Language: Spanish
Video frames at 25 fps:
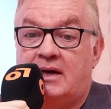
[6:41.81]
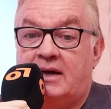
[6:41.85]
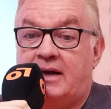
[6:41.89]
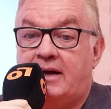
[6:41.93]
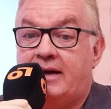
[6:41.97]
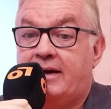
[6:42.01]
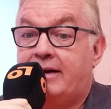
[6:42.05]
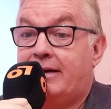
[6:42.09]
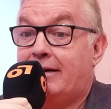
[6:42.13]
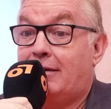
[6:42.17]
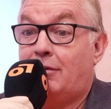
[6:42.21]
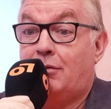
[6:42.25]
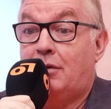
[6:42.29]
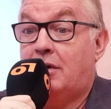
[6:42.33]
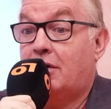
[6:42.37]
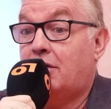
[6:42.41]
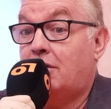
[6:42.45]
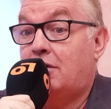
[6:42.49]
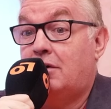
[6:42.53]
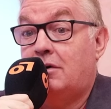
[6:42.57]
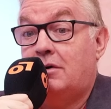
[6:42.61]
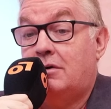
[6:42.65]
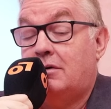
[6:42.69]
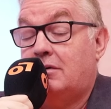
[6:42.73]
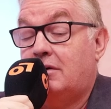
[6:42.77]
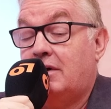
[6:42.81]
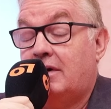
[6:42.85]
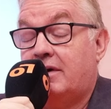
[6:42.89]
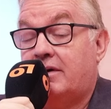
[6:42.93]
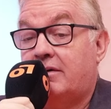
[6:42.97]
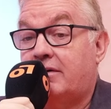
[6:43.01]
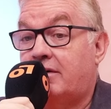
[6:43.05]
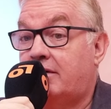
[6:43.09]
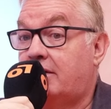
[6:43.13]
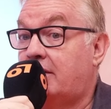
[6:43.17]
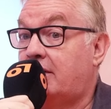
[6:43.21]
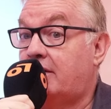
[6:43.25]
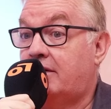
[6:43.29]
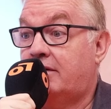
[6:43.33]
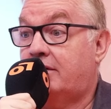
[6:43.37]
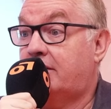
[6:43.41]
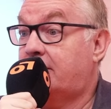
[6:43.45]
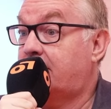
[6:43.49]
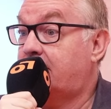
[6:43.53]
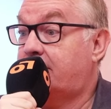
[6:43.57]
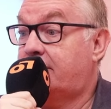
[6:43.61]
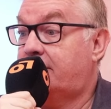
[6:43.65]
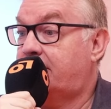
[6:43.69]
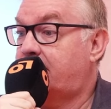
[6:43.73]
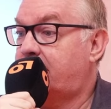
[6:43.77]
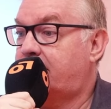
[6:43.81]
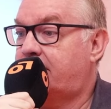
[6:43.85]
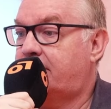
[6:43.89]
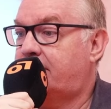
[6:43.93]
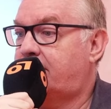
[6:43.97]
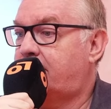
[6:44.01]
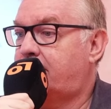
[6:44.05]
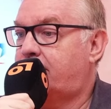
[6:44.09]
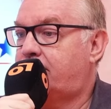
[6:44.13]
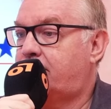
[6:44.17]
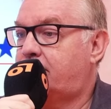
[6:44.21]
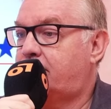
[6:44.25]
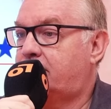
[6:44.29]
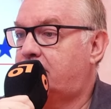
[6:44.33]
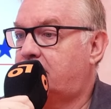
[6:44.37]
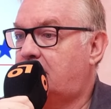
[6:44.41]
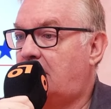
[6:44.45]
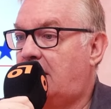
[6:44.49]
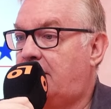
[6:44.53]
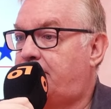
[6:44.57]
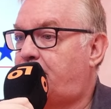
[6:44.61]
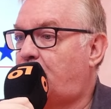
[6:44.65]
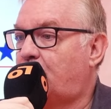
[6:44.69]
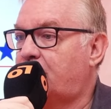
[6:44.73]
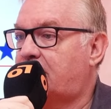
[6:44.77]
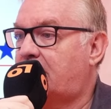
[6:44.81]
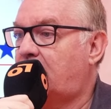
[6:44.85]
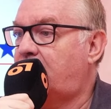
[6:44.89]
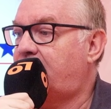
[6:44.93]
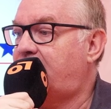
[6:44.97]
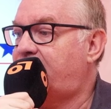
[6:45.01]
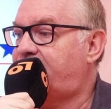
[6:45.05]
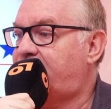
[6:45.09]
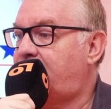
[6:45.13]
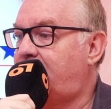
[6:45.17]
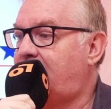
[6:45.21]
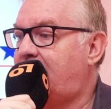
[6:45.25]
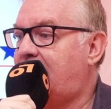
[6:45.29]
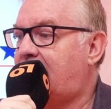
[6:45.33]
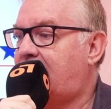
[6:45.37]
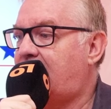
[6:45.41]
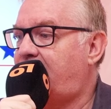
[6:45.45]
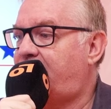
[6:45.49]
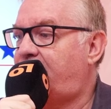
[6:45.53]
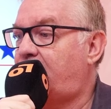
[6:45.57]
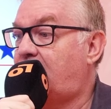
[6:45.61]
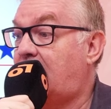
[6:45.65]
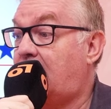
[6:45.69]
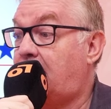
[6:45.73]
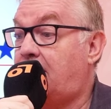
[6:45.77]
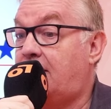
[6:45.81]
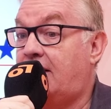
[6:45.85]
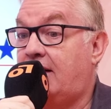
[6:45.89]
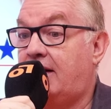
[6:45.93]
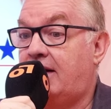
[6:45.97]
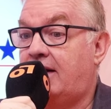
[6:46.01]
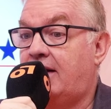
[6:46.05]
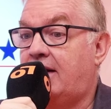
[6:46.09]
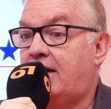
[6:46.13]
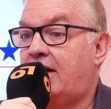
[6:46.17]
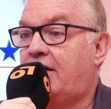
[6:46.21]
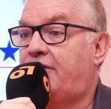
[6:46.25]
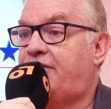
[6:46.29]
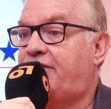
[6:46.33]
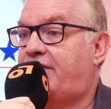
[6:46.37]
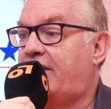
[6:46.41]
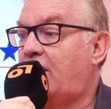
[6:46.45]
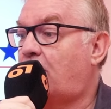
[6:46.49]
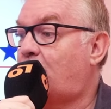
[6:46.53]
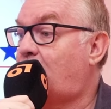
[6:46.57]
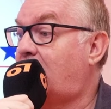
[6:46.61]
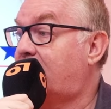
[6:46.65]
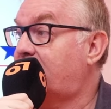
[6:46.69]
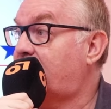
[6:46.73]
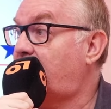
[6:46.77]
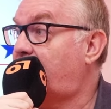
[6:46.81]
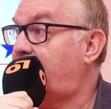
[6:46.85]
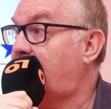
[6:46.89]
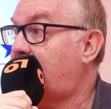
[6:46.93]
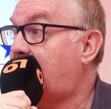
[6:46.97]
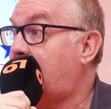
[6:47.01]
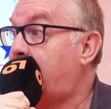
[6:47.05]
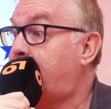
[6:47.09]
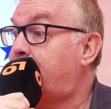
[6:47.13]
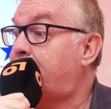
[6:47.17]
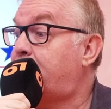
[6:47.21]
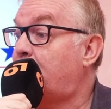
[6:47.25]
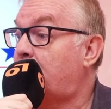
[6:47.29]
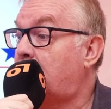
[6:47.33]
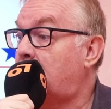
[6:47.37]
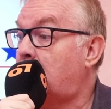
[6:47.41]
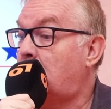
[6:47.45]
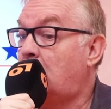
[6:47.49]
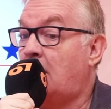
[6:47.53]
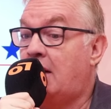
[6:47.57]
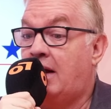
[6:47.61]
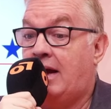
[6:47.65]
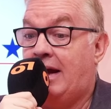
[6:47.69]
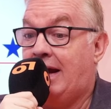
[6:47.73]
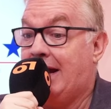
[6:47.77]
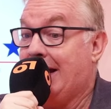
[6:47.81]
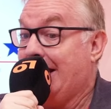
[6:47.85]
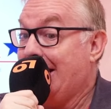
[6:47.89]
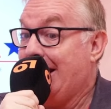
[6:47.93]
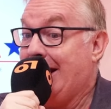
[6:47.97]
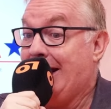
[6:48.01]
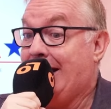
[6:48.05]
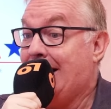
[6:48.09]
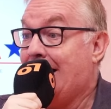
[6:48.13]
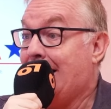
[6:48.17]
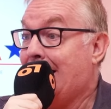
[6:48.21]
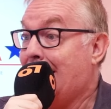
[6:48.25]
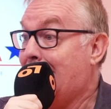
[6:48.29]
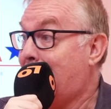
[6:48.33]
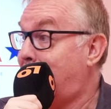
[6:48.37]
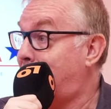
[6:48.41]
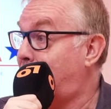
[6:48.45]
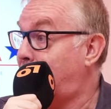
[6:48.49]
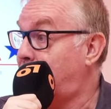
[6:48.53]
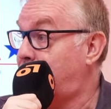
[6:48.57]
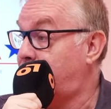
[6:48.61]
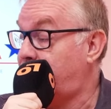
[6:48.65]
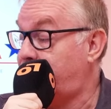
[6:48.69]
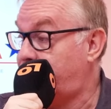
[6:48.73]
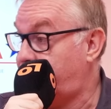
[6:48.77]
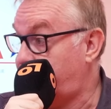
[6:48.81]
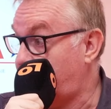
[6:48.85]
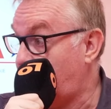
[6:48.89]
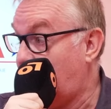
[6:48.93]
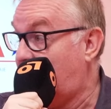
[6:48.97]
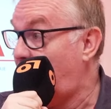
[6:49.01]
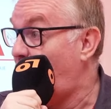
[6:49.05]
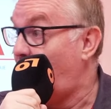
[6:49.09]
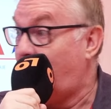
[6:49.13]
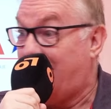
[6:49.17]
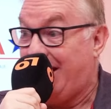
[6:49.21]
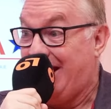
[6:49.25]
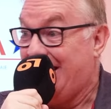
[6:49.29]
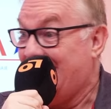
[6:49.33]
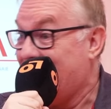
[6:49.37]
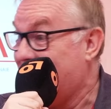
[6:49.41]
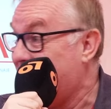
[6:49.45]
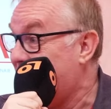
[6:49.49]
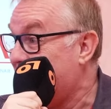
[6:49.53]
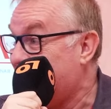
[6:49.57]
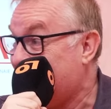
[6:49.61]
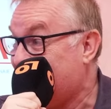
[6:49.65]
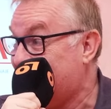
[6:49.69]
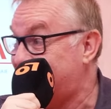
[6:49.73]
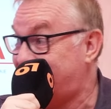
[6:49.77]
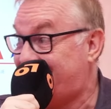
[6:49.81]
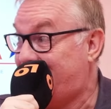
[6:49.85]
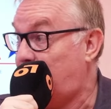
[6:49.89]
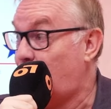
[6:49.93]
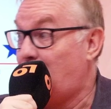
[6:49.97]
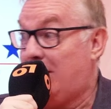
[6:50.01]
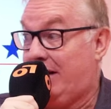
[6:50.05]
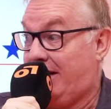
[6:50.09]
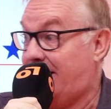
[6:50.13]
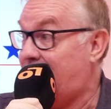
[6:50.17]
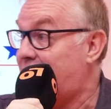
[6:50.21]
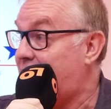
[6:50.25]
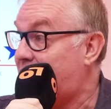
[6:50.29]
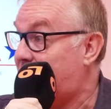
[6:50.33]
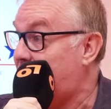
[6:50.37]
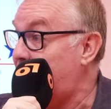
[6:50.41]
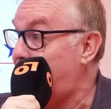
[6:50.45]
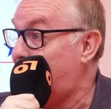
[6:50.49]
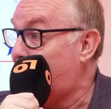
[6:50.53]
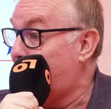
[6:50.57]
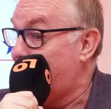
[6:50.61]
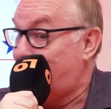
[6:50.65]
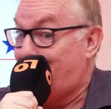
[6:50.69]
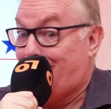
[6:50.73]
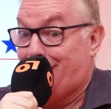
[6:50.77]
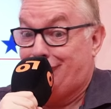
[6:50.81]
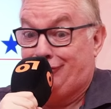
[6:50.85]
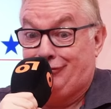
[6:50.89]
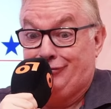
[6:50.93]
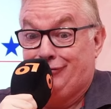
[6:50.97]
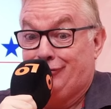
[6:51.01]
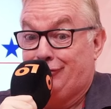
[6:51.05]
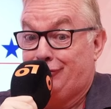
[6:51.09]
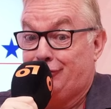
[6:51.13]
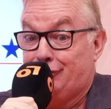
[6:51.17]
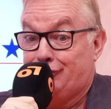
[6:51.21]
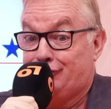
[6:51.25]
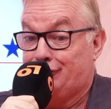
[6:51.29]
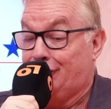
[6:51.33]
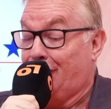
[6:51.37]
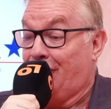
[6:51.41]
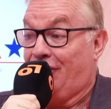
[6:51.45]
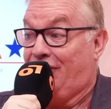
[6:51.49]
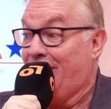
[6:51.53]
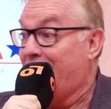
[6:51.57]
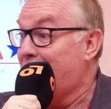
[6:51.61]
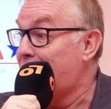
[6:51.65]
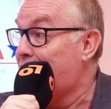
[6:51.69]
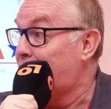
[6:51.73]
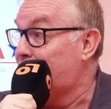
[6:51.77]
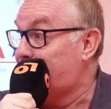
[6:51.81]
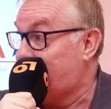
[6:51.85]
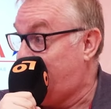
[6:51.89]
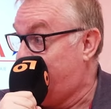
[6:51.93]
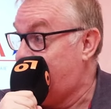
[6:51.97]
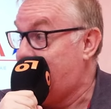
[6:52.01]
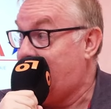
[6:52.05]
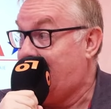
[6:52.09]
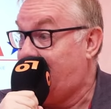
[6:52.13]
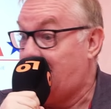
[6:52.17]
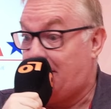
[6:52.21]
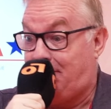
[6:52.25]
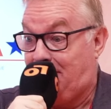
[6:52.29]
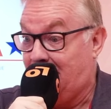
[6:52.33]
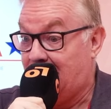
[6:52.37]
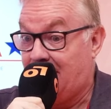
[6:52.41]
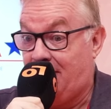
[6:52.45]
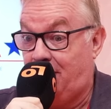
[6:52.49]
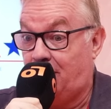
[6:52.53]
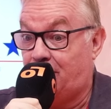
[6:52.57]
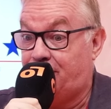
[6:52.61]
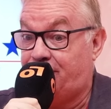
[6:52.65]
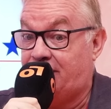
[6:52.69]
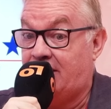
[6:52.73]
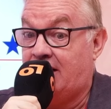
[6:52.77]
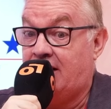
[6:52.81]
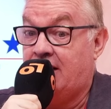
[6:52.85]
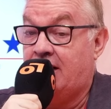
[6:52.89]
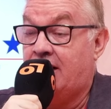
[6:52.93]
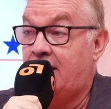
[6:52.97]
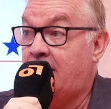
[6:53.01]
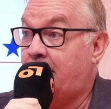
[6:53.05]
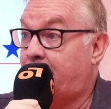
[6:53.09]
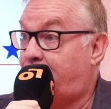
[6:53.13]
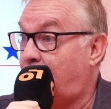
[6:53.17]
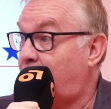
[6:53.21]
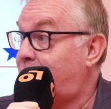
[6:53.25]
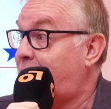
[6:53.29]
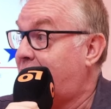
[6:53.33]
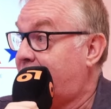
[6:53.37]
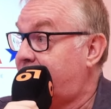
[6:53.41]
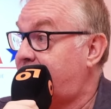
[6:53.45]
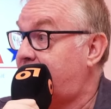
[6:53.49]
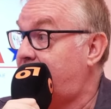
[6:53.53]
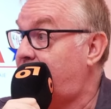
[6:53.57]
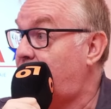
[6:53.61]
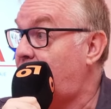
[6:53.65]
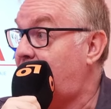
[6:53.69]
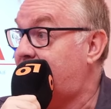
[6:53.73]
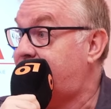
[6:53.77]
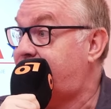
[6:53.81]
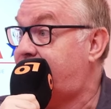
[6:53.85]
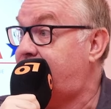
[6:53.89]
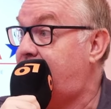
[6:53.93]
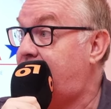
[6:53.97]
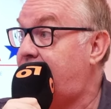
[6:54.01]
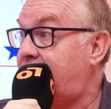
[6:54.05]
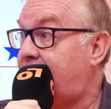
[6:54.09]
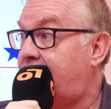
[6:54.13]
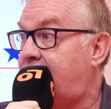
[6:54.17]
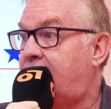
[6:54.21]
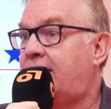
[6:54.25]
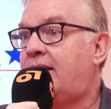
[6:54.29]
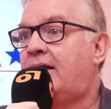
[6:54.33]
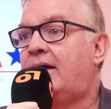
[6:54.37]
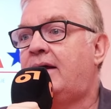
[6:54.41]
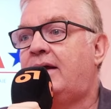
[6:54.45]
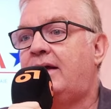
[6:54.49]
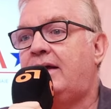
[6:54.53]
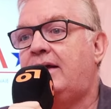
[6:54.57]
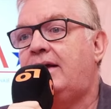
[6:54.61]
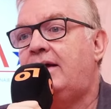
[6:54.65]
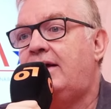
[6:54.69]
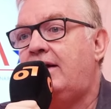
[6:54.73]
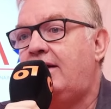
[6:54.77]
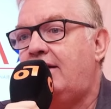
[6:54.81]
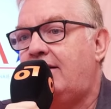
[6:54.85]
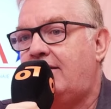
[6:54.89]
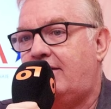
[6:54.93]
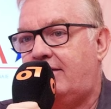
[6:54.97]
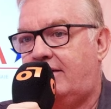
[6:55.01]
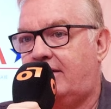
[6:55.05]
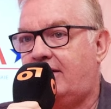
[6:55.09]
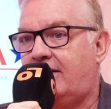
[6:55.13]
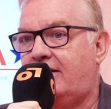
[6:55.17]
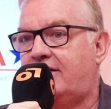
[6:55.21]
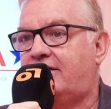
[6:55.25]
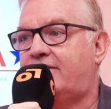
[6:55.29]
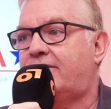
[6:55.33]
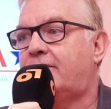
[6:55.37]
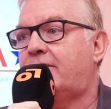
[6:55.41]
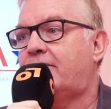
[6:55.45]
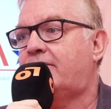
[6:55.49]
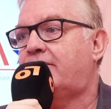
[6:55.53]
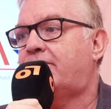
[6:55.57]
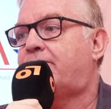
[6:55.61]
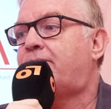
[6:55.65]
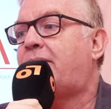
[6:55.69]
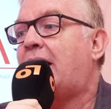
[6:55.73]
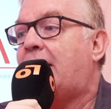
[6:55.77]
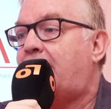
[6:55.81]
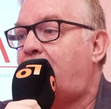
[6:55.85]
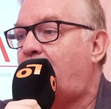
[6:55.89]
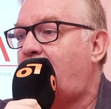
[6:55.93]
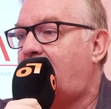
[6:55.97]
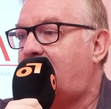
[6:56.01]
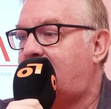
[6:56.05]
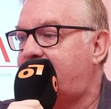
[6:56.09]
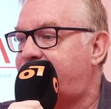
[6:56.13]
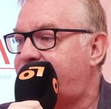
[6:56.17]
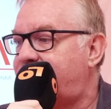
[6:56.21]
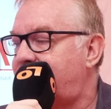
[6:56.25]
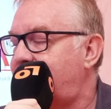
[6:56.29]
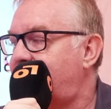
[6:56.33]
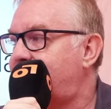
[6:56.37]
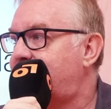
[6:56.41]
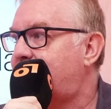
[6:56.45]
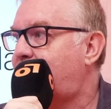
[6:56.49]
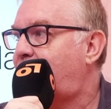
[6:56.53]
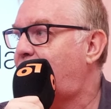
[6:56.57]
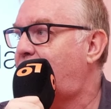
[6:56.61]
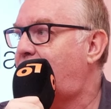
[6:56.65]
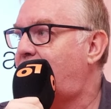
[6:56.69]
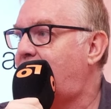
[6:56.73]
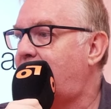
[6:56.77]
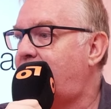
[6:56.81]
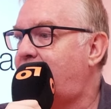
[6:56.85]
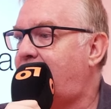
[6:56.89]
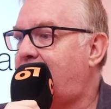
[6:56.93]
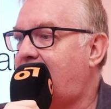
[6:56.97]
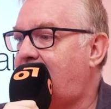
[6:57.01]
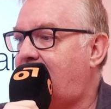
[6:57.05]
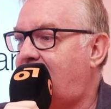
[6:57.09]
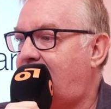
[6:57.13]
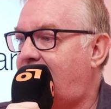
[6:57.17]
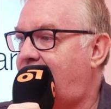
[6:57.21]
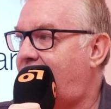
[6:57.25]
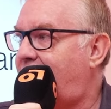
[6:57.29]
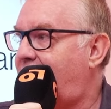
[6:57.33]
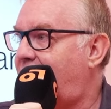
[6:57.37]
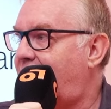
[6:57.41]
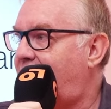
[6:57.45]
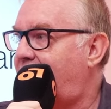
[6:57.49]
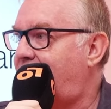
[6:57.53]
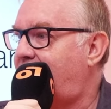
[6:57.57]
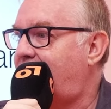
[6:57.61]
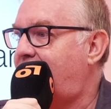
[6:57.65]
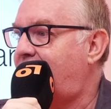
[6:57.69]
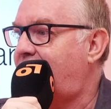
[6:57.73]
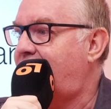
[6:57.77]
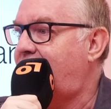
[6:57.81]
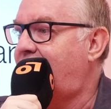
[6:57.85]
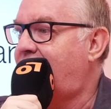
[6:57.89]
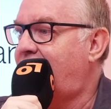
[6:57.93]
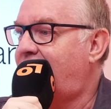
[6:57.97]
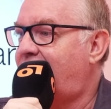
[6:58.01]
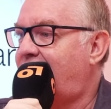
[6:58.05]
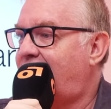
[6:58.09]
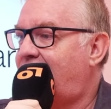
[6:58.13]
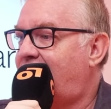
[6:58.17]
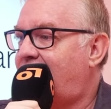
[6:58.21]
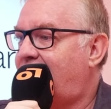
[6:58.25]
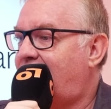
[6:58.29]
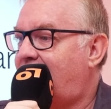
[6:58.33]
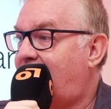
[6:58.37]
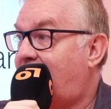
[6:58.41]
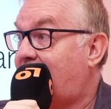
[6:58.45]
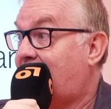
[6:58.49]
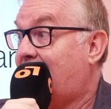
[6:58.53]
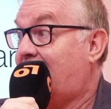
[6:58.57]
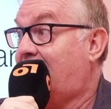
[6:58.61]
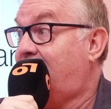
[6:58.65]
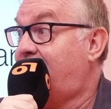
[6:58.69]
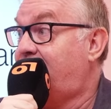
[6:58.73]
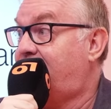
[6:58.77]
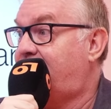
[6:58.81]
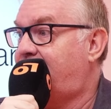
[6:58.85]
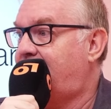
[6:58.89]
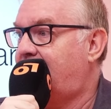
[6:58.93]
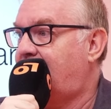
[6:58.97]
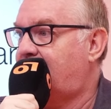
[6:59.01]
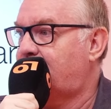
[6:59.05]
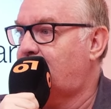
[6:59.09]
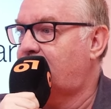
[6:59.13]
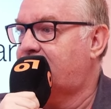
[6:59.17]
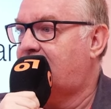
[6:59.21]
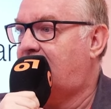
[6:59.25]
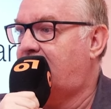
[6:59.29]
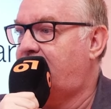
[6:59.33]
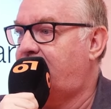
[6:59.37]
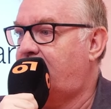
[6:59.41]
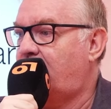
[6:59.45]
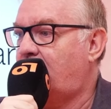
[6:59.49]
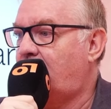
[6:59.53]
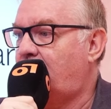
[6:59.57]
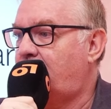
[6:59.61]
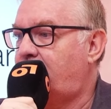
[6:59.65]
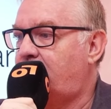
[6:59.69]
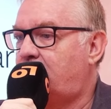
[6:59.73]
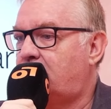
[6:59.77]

Eh, luego, eh, el portero del Sevilla es razonable. En tres cuartos de campo genera mm, lo que genera casi cualquier equipo. sus cinco o seis llegadas peligrosas por partido las tiene. Y vamos al siguiente problema, que es la, carencia total de gol.